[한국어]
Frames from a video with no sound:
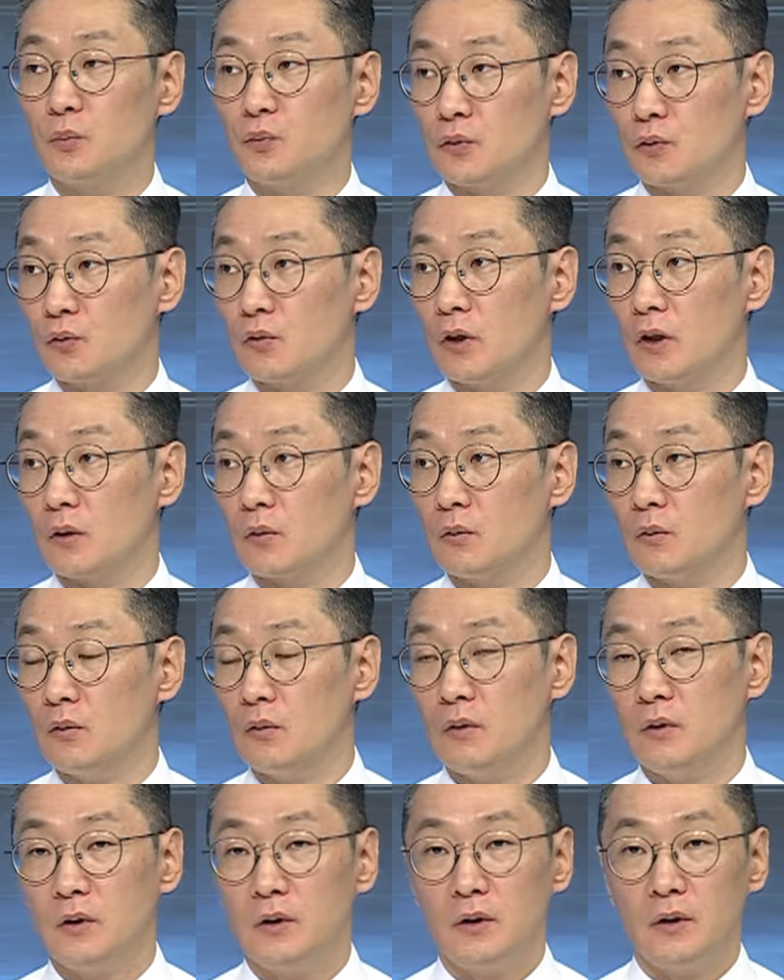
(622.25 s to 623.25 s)

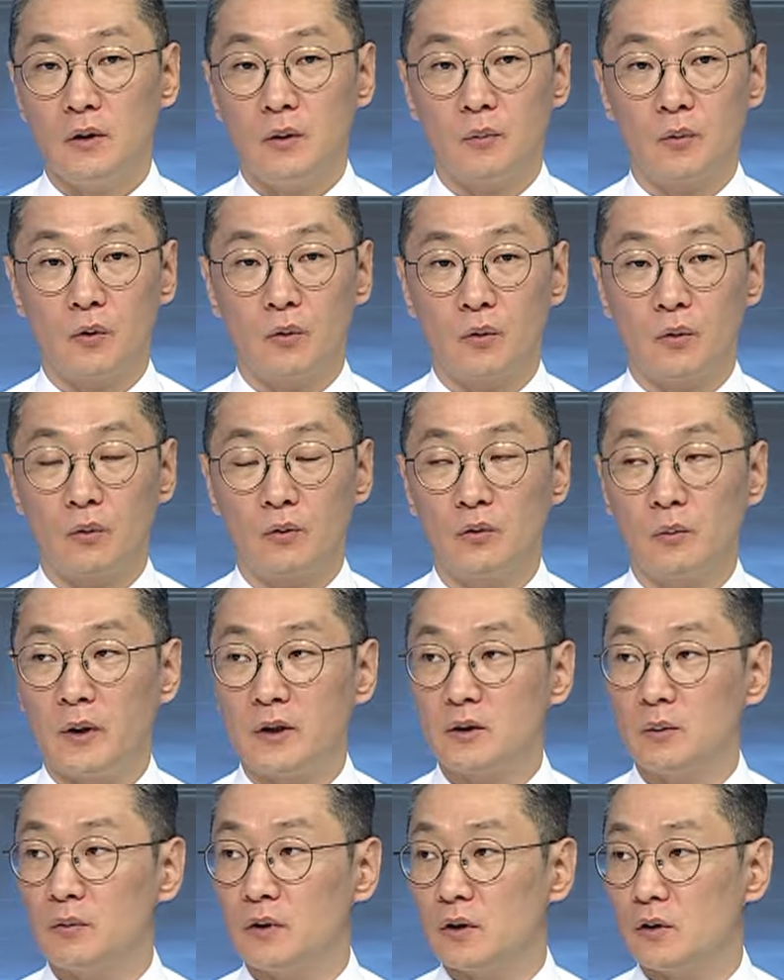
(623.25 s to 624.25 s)
불구하고 뭐 오늘
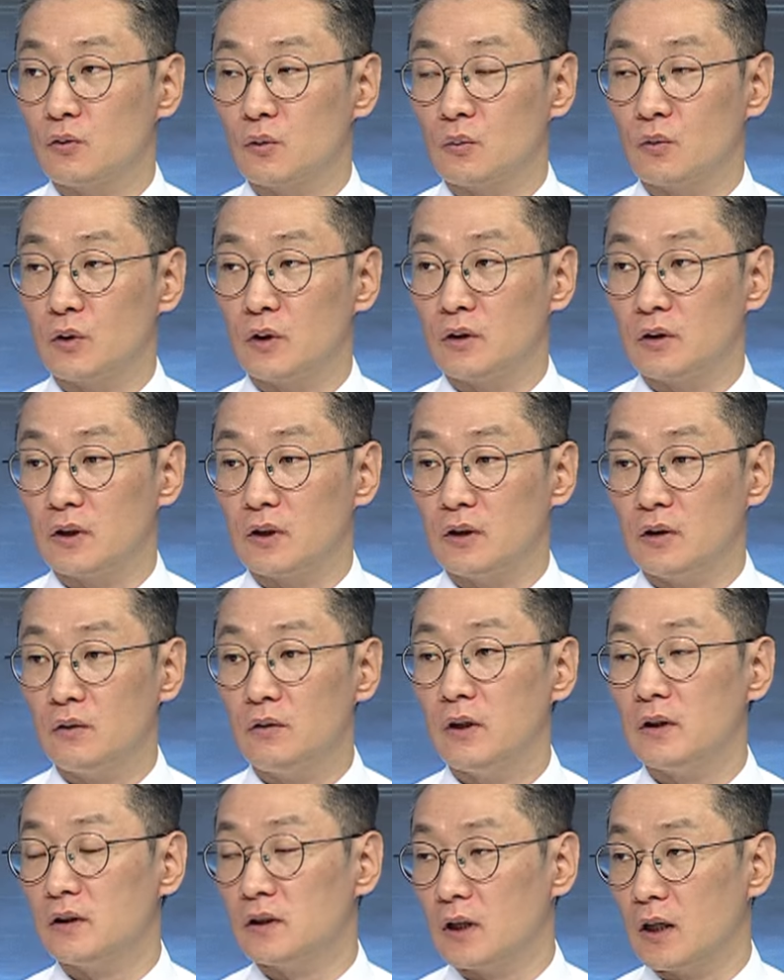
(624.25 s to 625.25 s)
말씀드릴 종목이 이제
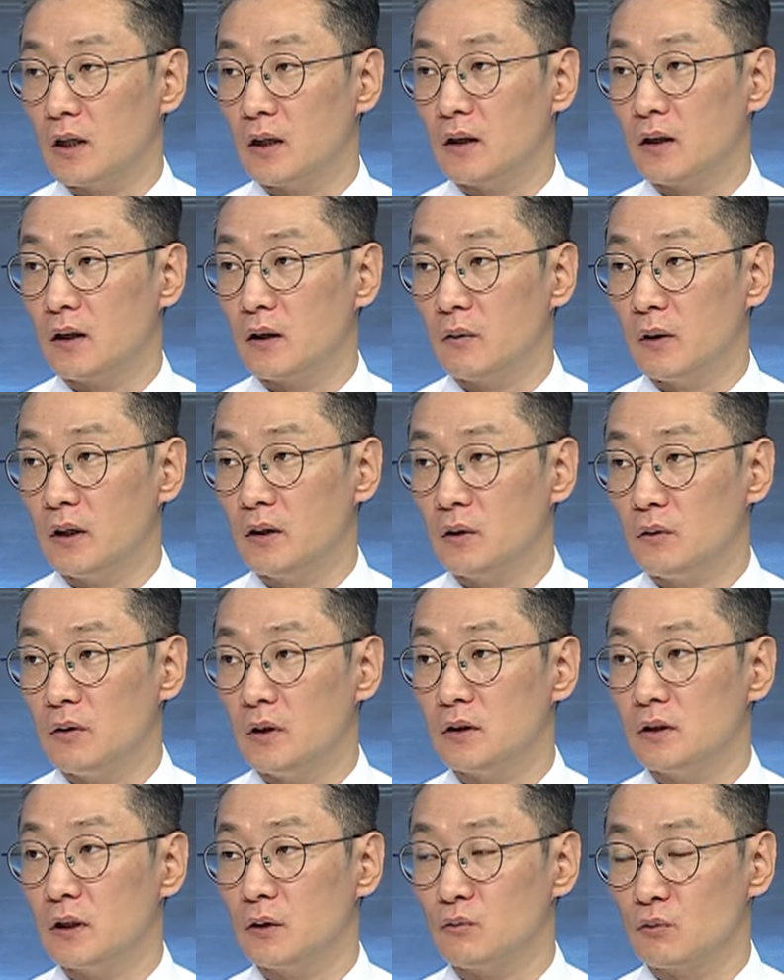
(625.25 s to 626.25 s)
현대차와
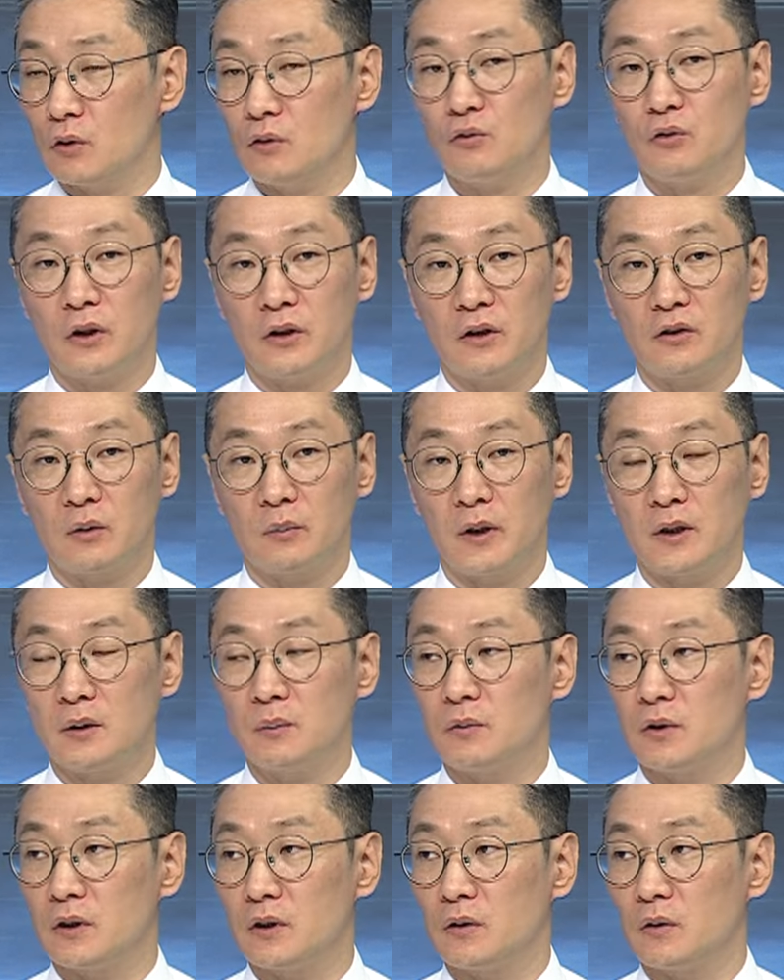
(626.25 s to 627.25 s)
현대차 우선주에 대해서
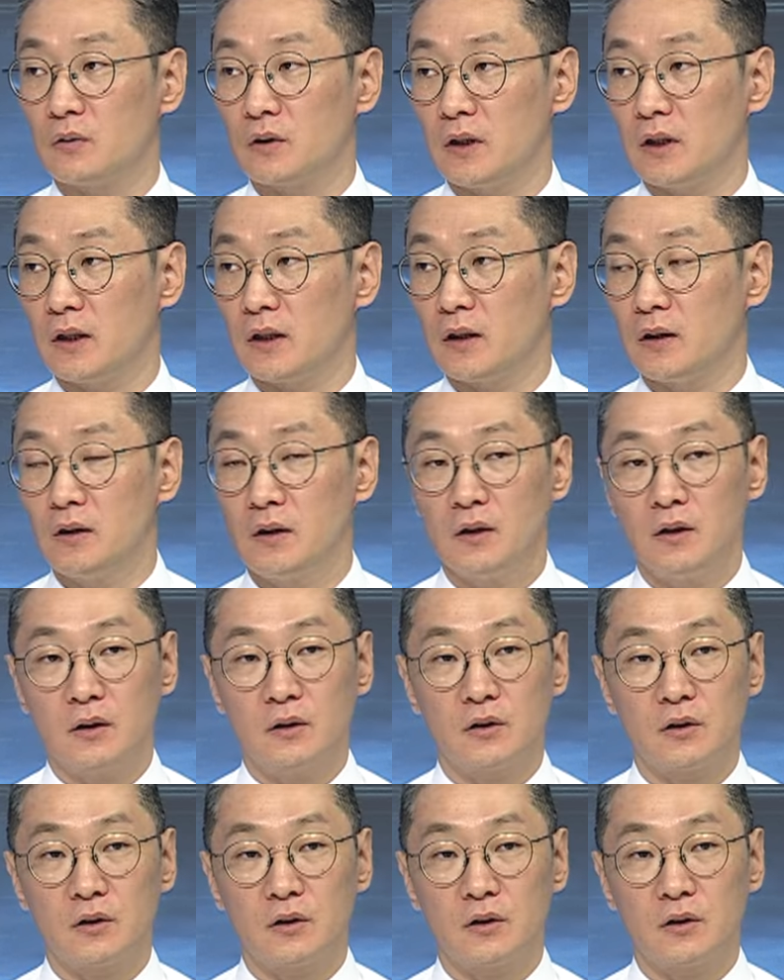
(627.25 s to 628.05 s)
말씀드릴 건데 네.